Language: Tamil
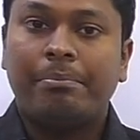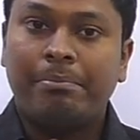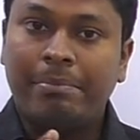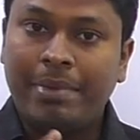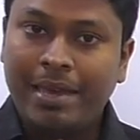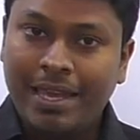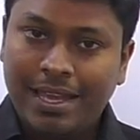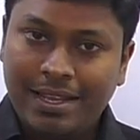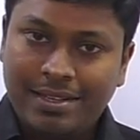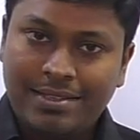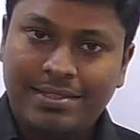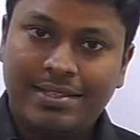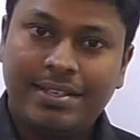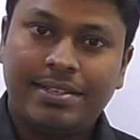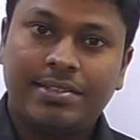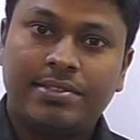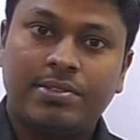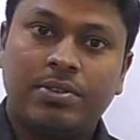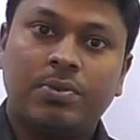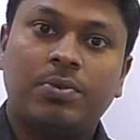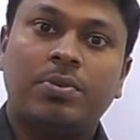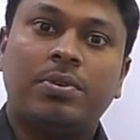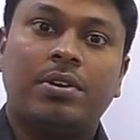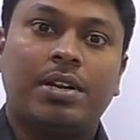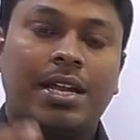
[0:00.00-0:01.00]

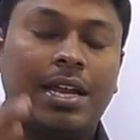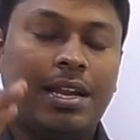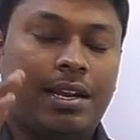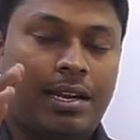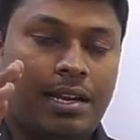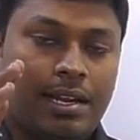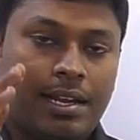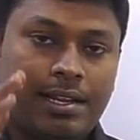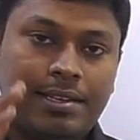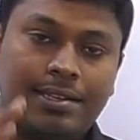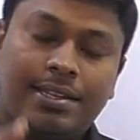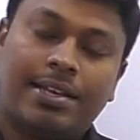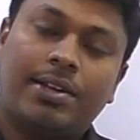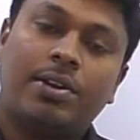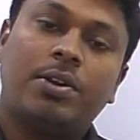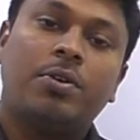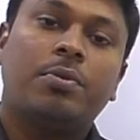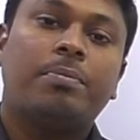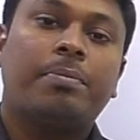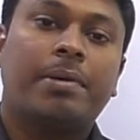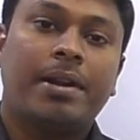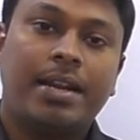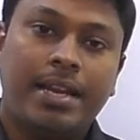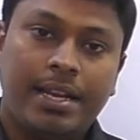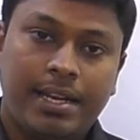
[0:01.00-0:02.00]
பேசிக்ஸும் நல்லா
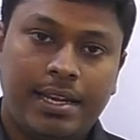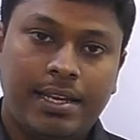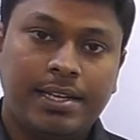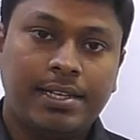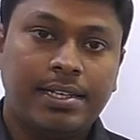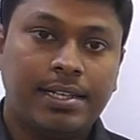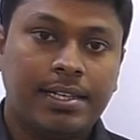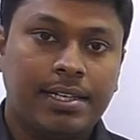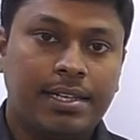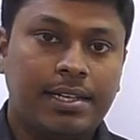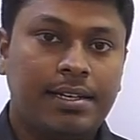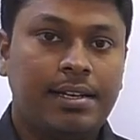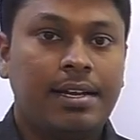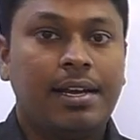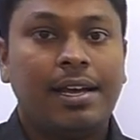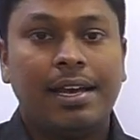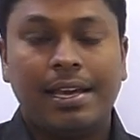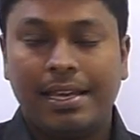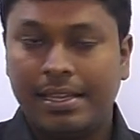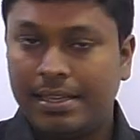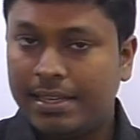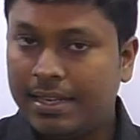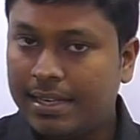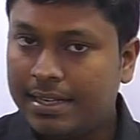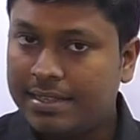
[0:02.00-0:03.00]
தரவு பண்ணிட்டீங்கன்னா
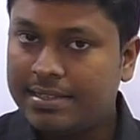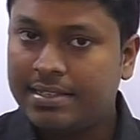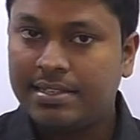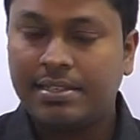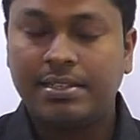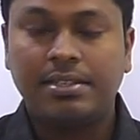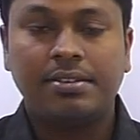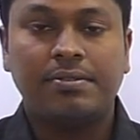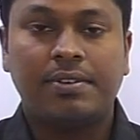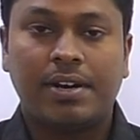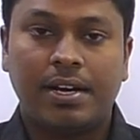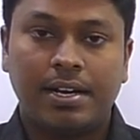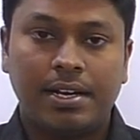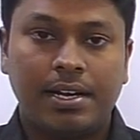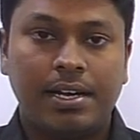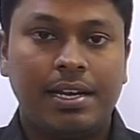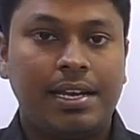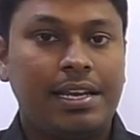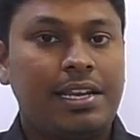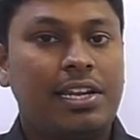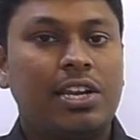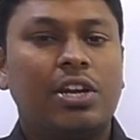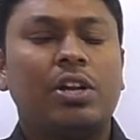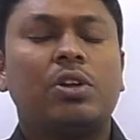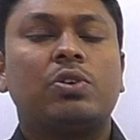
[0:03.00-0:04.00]
இந்த லெசனுக்கு வாங்க
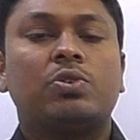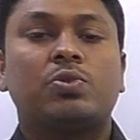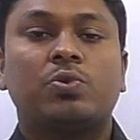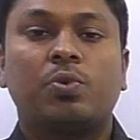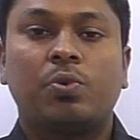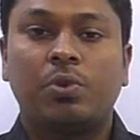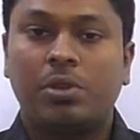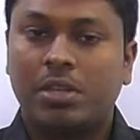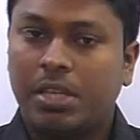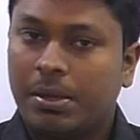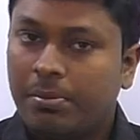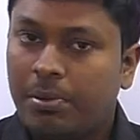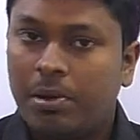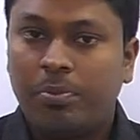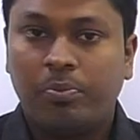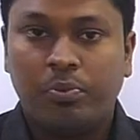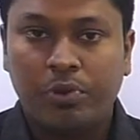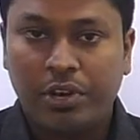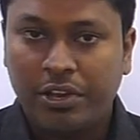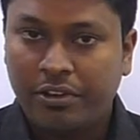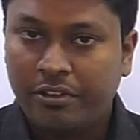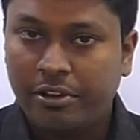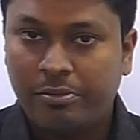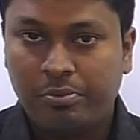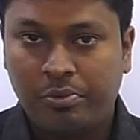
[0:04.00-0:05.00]
இல்லைனா சுத்தமாக
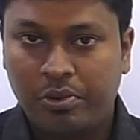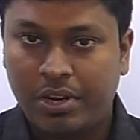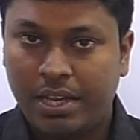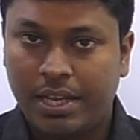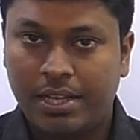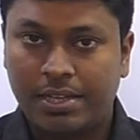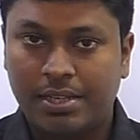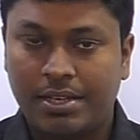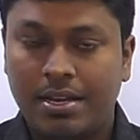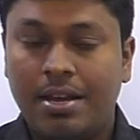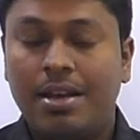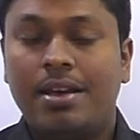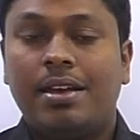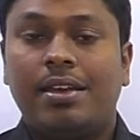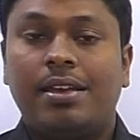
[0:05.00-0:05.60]
புரியவே புரியாது